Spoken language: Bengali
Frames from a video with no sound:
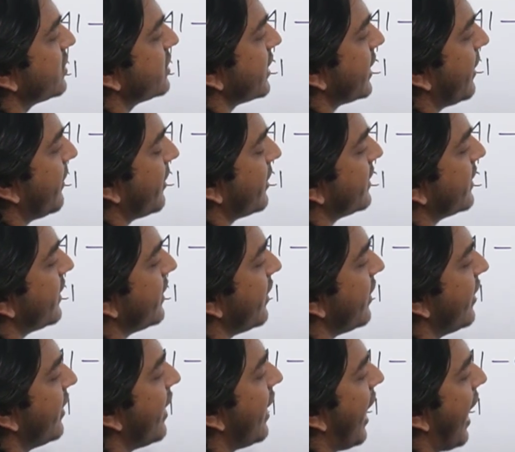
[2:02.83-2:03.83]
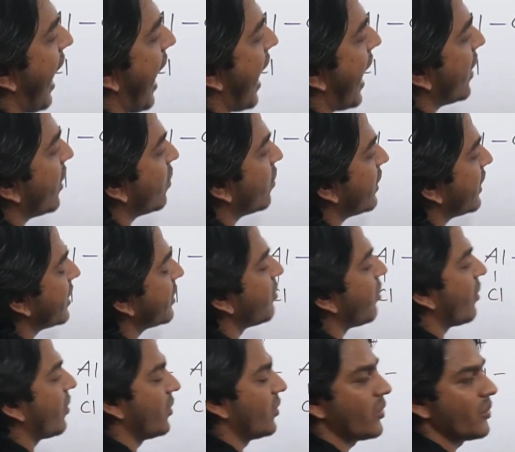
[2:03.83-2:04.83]
হচ্ছে আমাদের আয়নিক
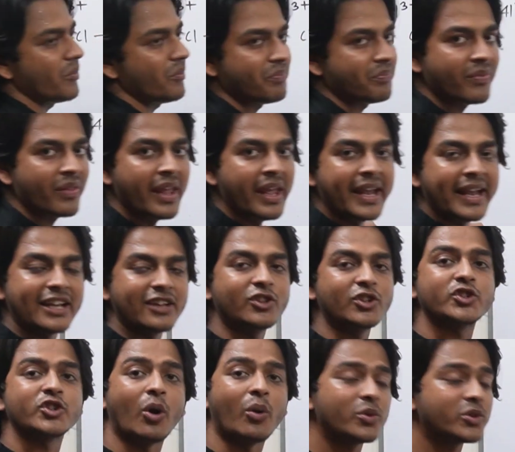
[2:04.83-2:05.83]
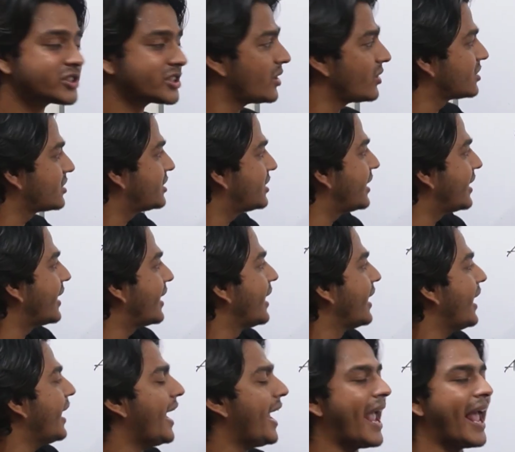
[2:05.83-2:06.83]
বন্ধন কিন্তু সমস্যা হচ্ছে
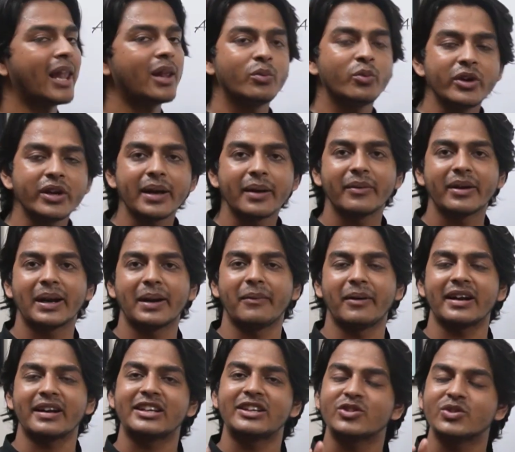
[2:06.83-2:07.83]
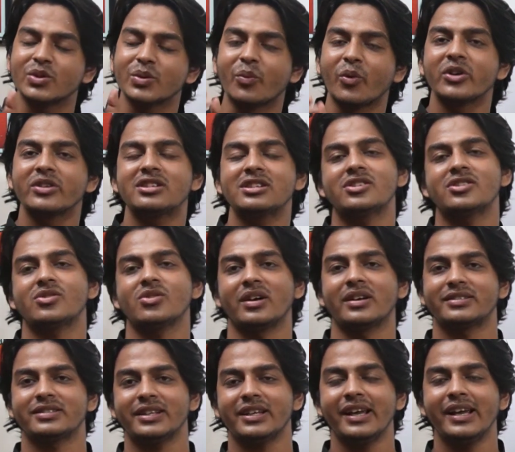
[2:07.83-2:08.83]
অ্যালমোনিয়ামের আবার কিছু বৈশিষ্ট্য
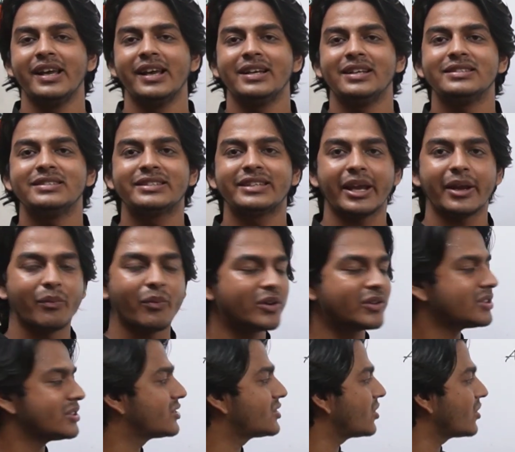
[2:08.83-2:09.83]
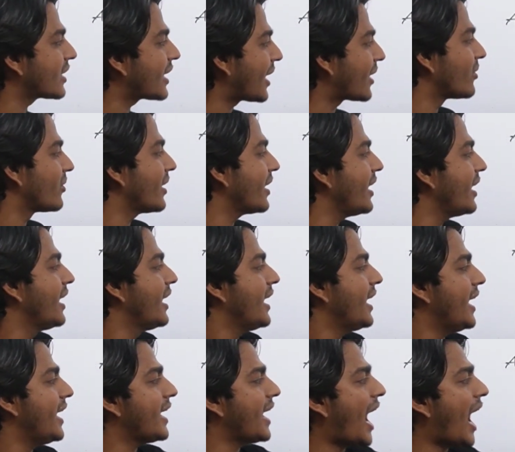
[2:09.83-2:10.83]
আছে যেই বৈশিষ্ট্যর কারণে
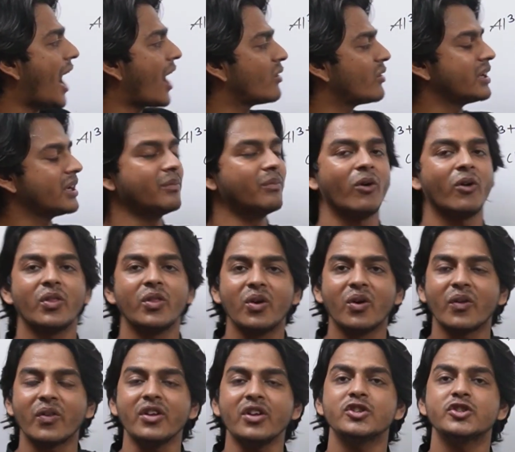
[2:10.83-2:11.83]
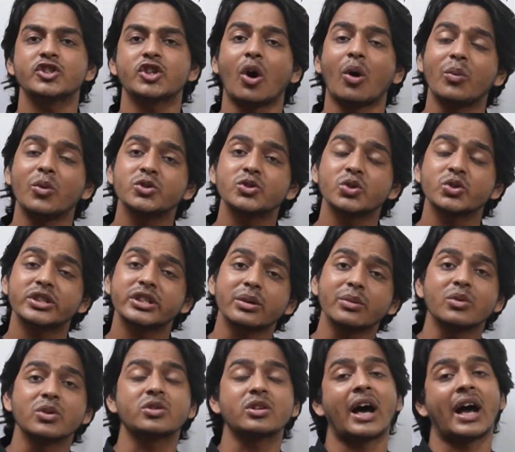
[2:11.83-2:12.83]
এই আয়নিক বন্ধন সমযোজির
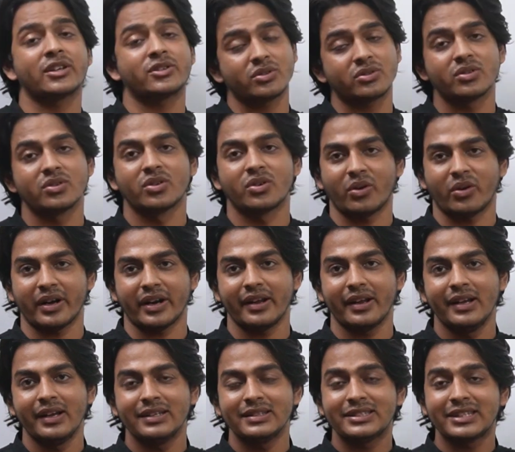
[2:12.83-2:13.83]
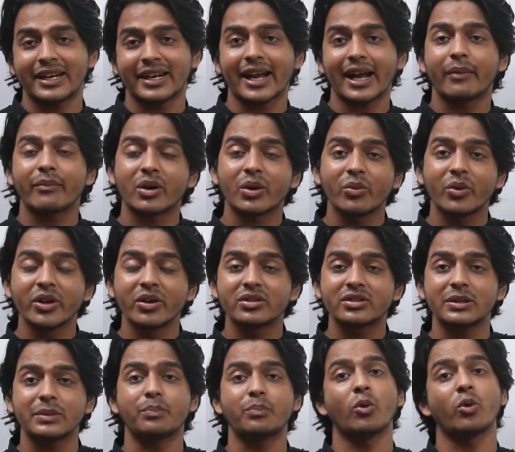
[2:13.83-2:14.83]
মতো আচরণ করে যেটাকে আমরা বলি
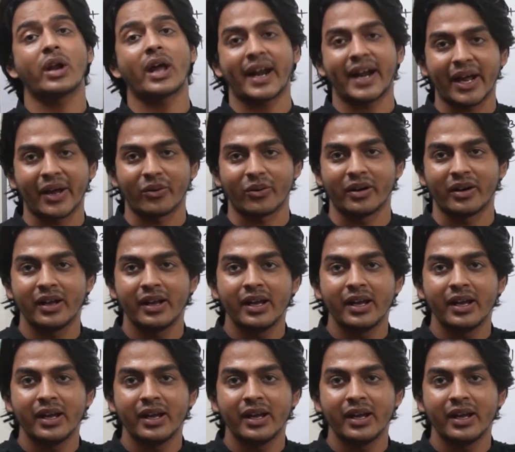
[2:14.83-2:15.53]
হচ্ছে পোলার আয়ন